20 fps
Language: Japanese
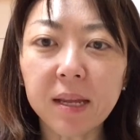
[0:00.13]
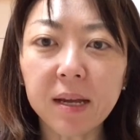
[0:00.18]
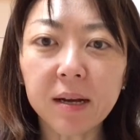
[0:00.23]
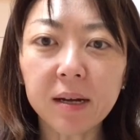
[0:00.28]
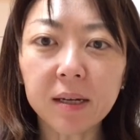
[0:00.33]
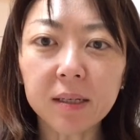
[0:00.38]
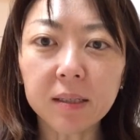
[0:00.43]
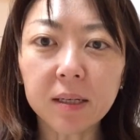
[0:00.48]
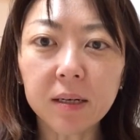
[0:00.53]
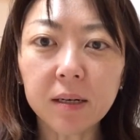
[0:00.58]

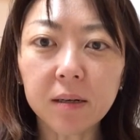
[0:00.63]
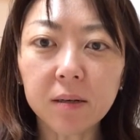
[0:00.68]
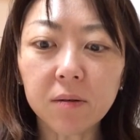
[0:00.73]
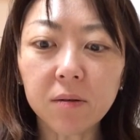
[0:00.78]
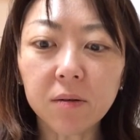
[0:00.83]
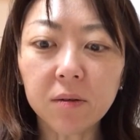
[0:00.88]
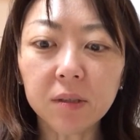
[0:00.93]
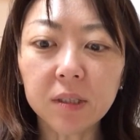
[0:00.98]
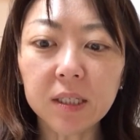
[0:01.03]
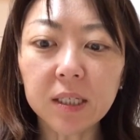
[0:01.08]
赤坂
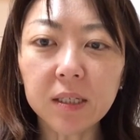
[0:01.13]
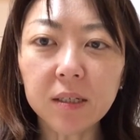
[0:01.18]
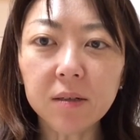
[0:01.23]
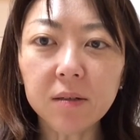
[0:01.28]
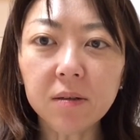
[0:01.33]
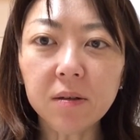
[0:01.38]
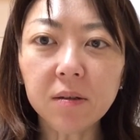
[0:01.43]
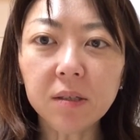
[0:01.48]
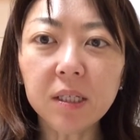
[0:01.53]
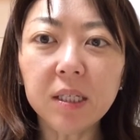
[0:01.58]

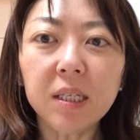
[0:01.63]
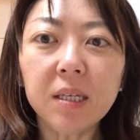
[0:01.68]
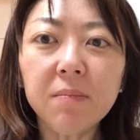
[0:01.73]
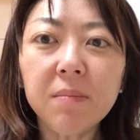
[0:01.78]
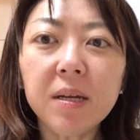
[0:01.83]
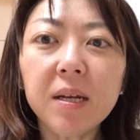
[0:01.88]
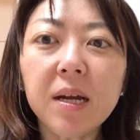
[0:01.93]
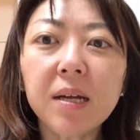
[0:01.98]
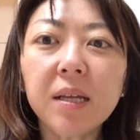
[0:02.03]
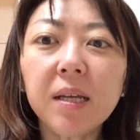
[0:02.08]
コーチングの西
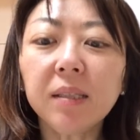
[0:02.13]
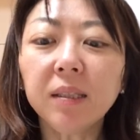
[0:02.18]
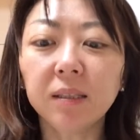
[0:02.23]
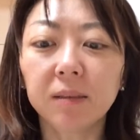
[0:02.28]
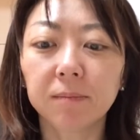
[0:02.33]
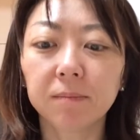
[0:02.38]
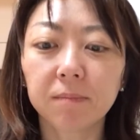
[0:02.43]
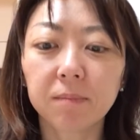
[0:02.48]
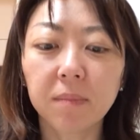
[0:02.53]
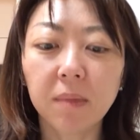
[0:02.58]
村で
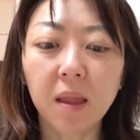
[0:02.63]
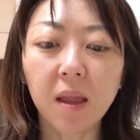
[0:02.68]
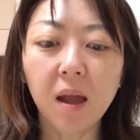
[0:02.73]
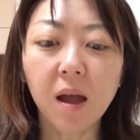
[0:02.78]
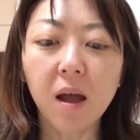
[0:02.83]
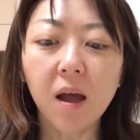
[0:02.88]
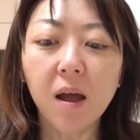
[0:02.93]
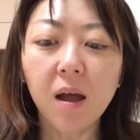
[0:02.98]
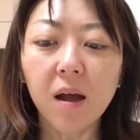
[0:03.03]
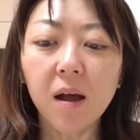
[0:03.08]
す。
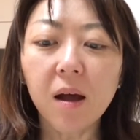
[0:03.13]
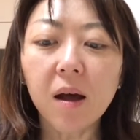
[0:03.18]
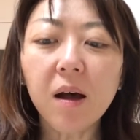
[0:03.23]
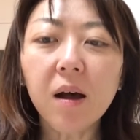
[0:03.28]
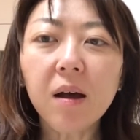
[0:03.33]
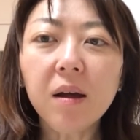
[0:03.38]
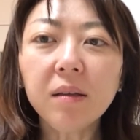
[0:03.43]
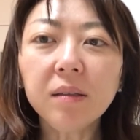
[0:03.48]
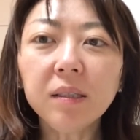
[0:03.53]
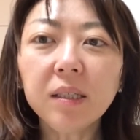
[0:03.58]

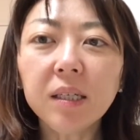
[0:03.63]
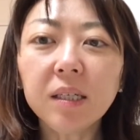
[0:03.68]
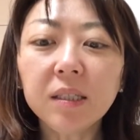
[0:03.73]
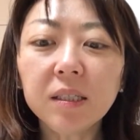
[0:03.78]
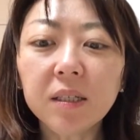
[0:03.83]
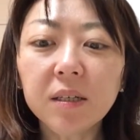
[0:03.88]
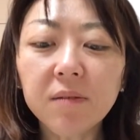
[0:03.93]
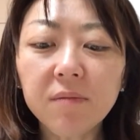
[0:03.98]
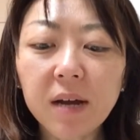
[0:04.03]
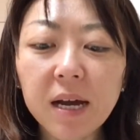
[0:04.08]
本
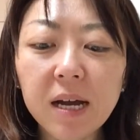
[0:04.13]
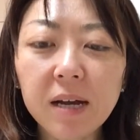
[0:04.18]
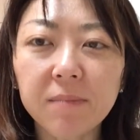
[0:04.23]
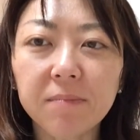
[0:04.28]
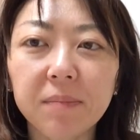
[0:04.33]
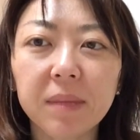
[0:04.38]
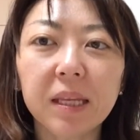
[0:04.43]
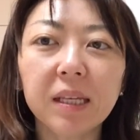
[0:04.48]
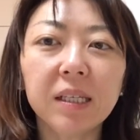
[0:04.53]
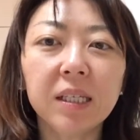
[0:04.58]
日は
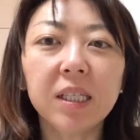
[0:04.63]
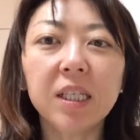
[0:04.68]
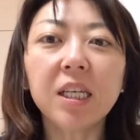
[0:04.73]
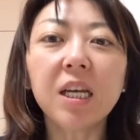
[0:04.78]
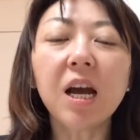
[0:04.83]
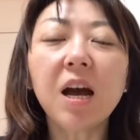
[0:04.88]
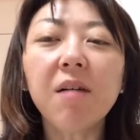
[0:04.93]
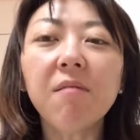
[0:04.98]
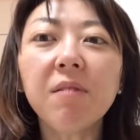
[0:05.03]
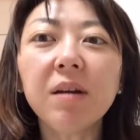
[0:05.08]

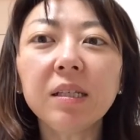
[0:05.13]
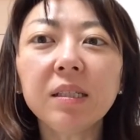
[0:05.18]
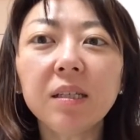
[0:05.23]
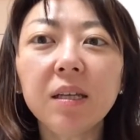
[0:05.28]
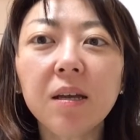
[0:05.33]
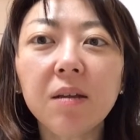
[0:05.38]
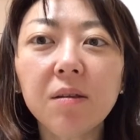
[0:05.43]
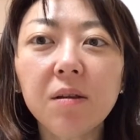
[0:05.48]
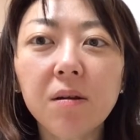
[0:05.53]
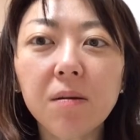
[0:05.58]
幸
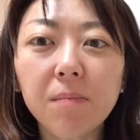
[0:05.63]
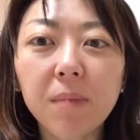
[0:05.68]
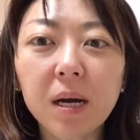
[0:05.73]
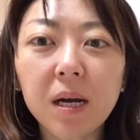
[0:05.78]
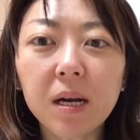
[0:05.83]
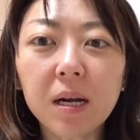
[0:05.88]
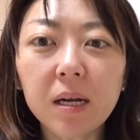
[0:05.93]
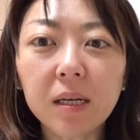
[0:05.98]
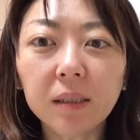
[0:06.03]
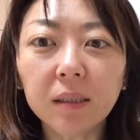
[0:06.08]
せの
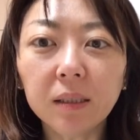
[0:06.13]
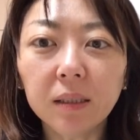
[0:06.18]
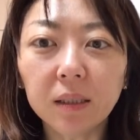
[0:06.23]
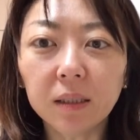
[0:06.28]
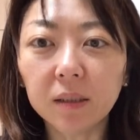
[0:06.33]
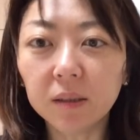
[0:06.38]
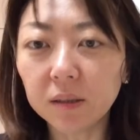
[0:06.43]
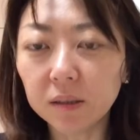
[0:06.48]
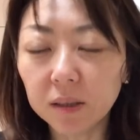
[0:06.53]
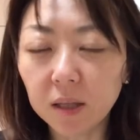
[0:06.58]

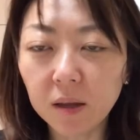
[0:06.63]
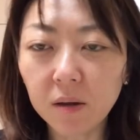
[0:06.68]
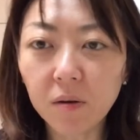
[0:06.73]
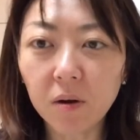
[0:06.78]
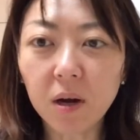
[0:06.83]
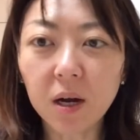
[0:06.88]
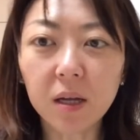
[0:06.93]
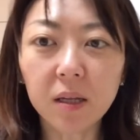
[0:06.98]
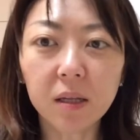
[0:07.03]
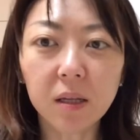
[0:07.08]
バランスっていうお
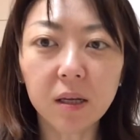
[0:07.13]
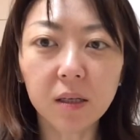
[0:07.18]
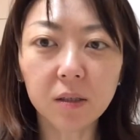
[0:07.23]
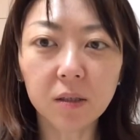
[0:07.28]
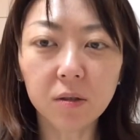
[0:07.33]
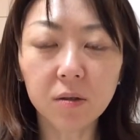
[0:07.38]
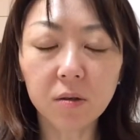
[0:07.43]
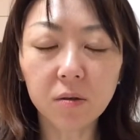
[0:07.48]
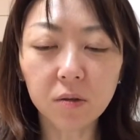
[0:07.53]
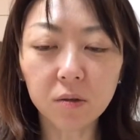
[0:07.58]

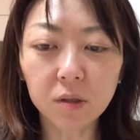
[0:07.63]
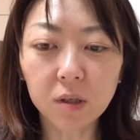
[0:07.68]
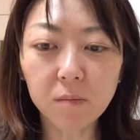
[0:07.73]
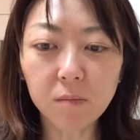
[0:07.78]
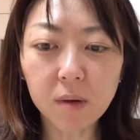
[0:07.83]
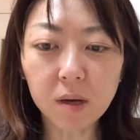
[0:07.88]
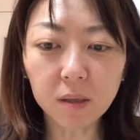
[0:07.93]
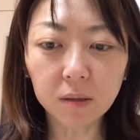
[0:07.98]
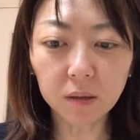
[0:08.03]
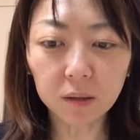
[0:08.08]
話をし
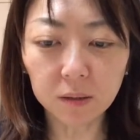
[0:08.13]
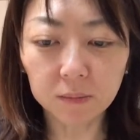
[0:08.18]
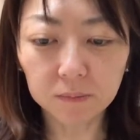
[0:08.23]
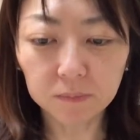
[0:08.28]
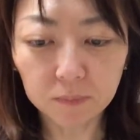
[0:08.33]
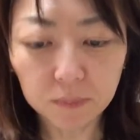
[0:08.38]
ます。